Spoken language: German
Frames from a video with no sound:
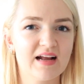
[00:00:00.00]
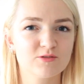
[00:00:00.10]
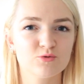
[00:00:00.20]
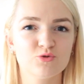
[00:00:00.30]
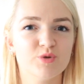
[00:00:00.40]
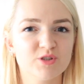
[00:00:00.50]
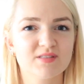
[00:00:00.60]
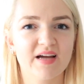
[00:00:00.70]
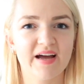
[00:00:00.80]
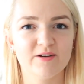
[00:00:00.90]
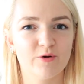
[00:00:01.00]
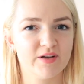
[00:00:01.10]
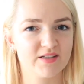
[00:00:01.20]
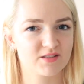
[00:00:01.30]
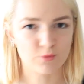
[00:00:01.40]
hast und du möchtest ein
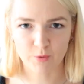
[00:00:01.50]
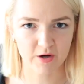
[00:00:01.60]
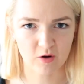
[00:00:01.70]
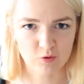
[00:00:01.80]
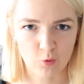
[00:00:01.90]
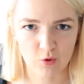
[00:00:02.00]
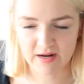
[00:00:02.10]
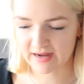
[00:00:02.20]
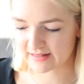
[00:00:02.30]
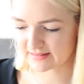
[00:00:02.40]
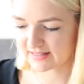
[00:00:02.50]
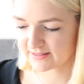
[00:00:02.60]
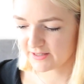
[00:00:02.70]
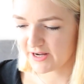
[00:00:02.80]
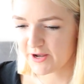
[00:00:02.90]
neues Workout hochladen,
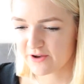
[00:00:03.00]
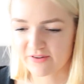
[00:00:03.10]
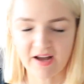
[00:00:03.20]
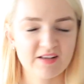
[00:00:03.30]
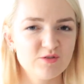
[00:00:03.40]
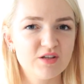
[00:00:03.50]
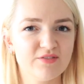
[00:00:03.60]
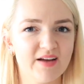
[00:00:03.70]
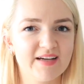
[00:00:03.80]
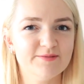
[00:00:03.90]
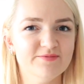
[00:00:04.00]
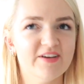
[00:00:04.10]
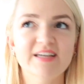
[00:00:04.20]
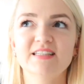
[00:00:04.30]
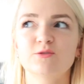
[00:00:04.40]
dann fragst du dich vielleicht,
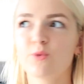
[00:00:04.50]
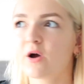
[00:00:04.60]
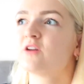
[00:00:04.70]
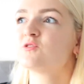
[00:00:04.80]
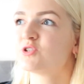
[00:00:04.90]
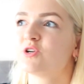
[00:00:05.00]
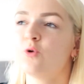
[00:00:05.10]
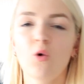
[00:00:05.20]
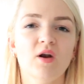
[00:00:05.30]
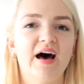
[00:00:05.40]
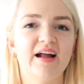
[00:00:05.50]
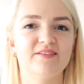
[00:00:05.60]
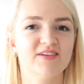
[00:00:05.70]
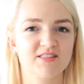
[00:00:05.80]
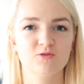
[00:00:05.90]
welches Workout soll ich denn
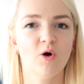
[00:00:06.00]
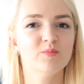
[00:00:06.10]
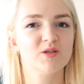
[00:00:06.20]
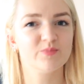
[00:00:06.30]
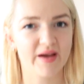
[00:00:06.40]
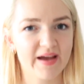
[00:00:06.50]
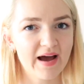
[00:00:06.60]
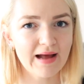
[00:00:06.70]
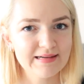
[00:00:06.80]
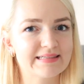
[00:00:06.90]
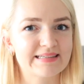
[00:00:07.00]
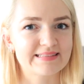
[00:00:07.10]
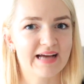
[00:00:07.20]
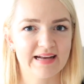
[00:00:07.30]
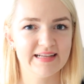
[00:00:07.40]
hochladen? Was kommt denn bei
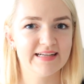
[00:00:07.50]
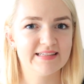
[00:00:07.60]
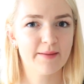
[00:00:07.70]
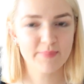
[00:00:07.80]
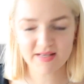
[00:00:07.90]
anderen Kanälen am